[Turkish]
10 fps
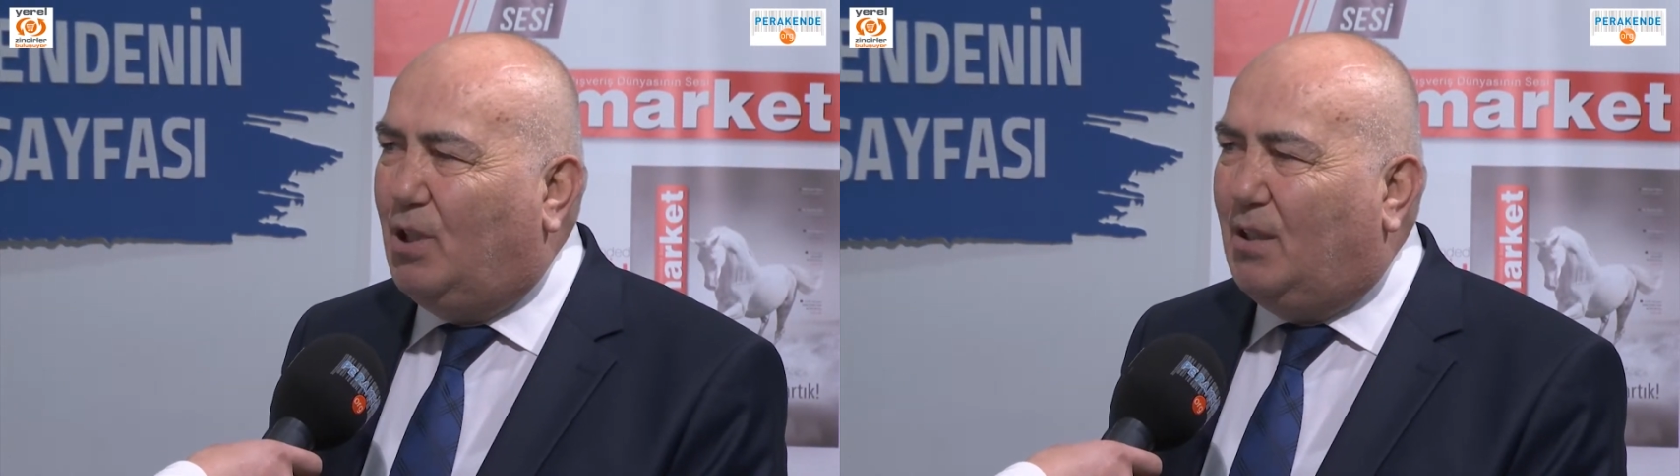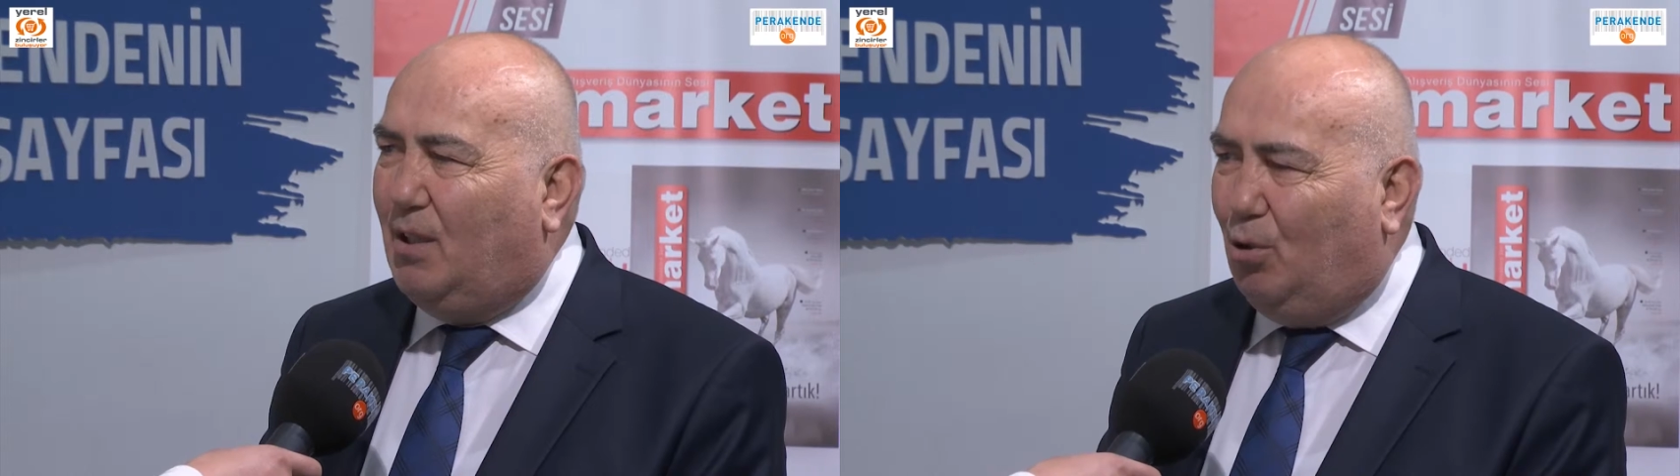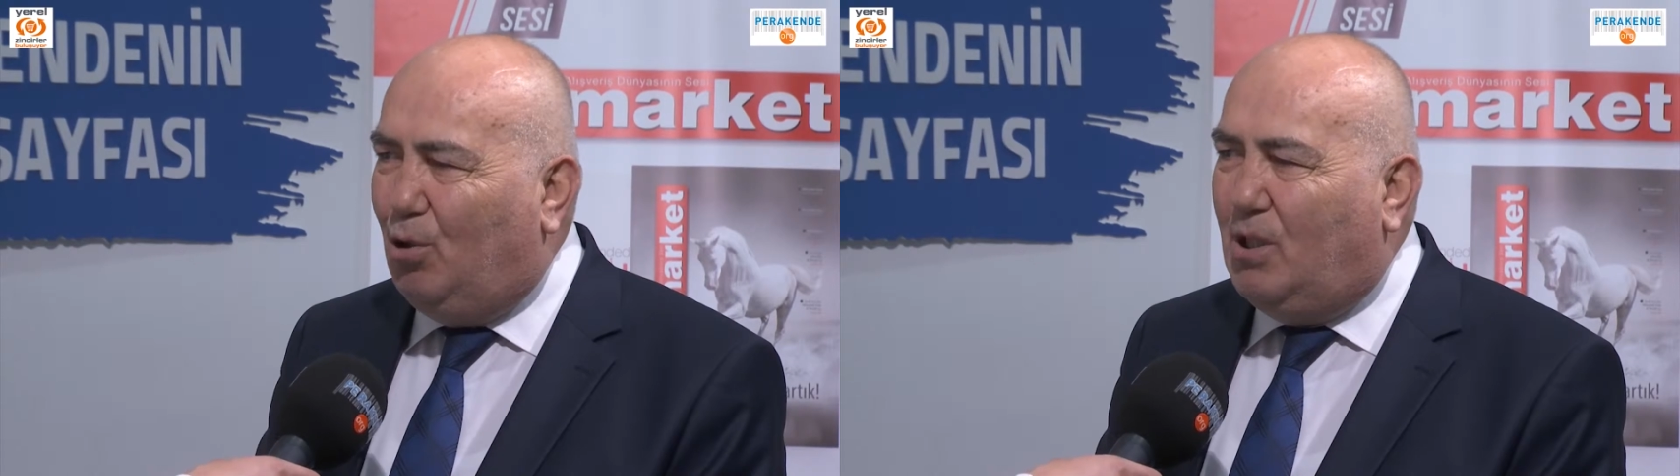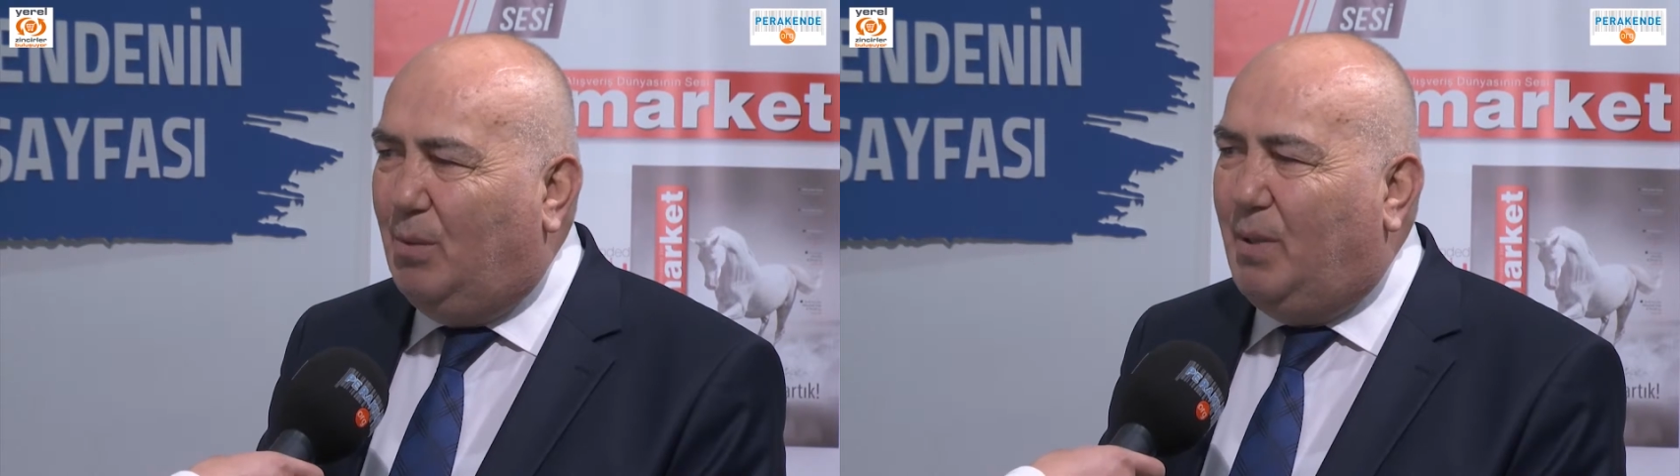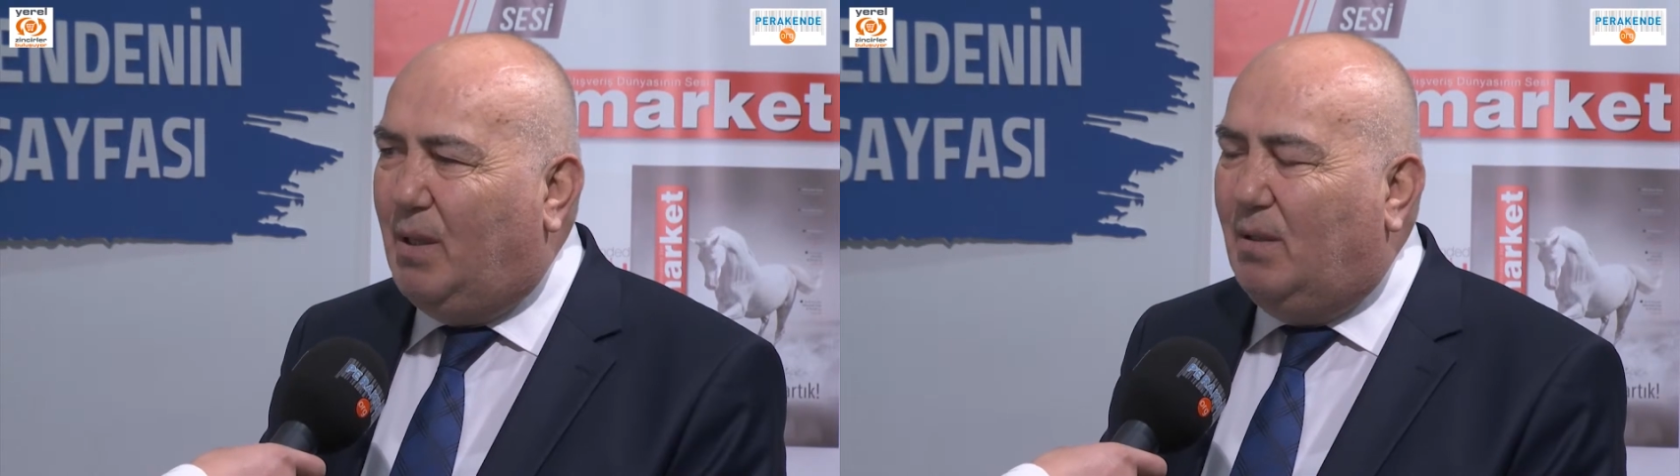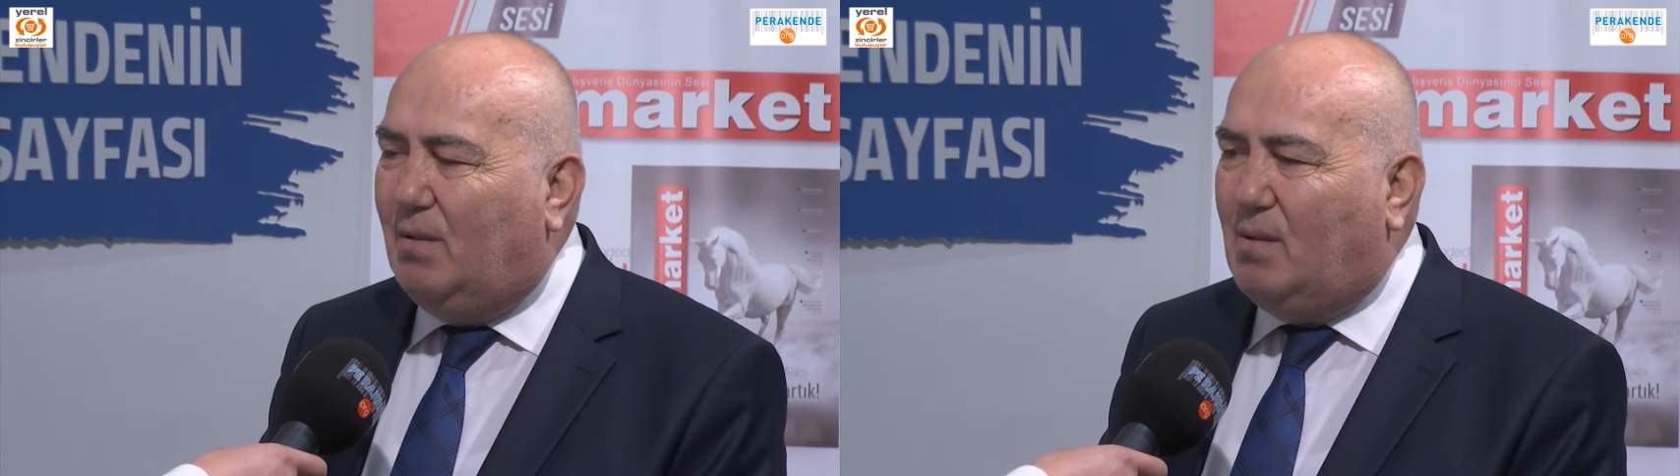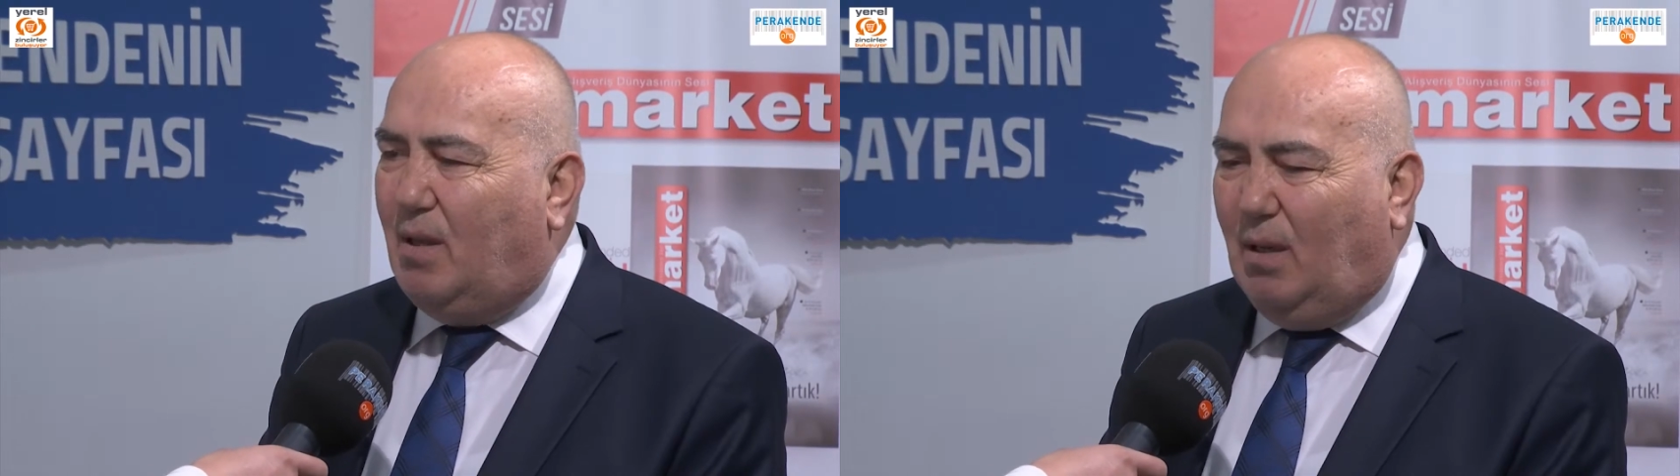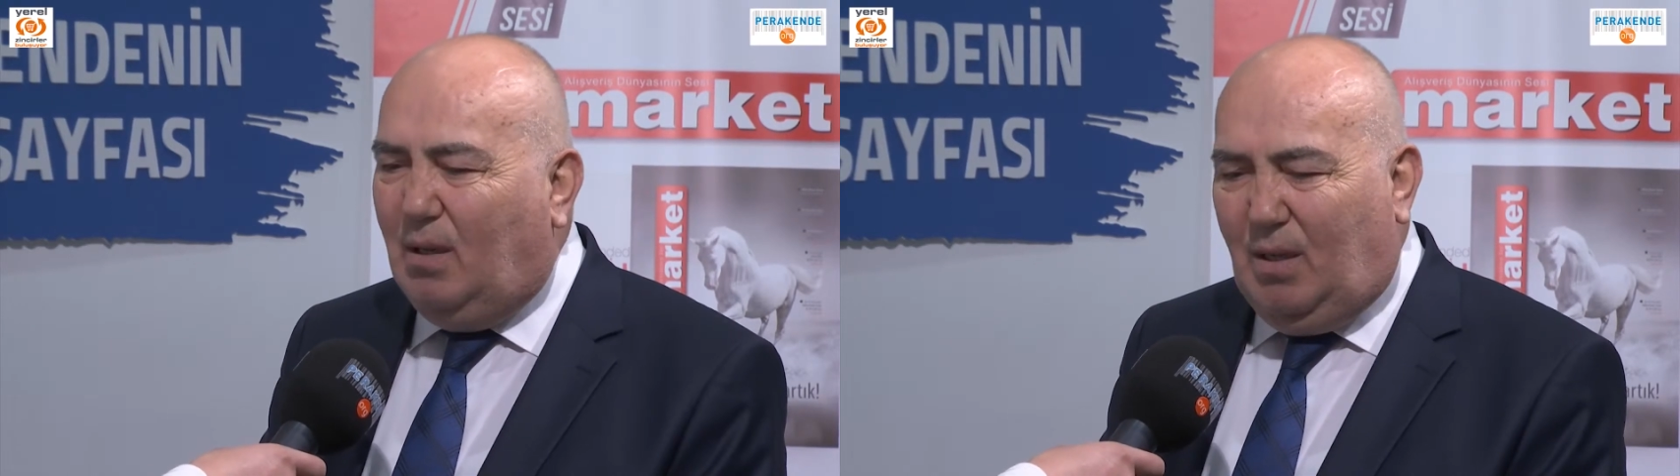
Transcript: zaten gözlemlerinizle.